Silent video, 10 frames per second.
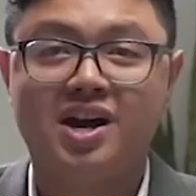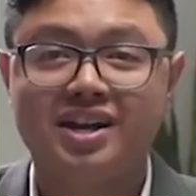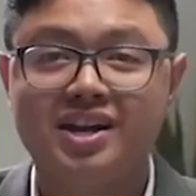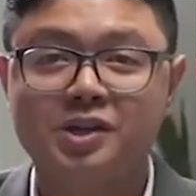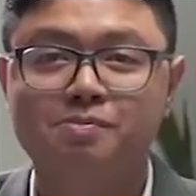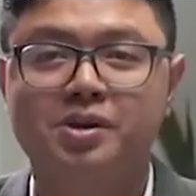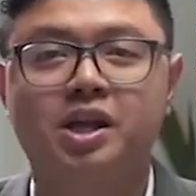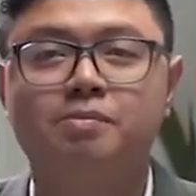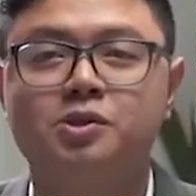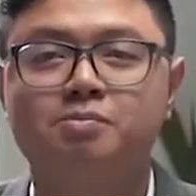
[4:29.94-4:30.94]
Hi guys,
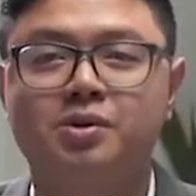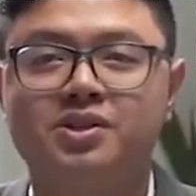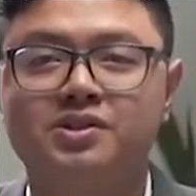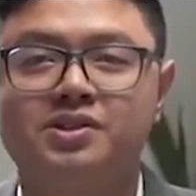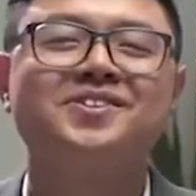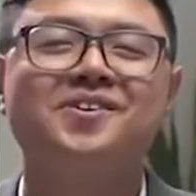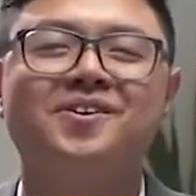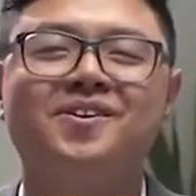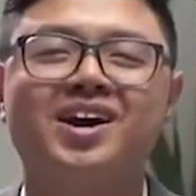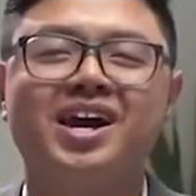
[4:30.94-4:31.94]
my name is Burns.
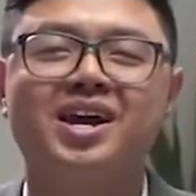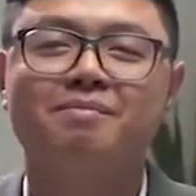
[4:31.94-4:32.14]
So I